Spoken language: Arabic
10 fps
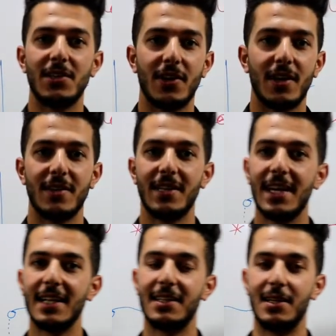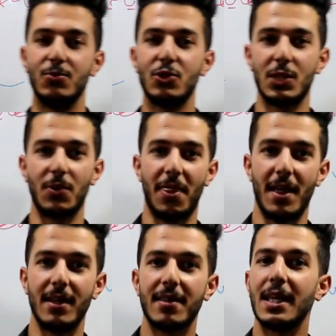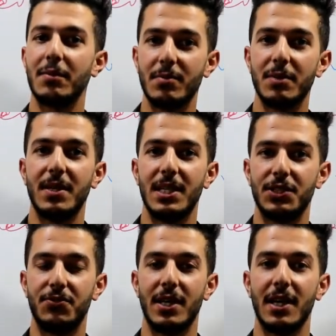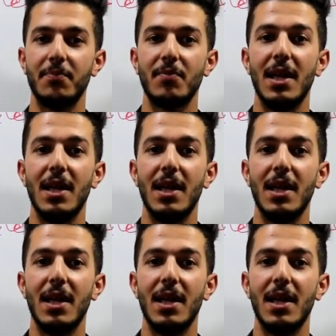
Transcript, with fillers: الرياضيات المستوى الثالث قبل ما نبلش فيها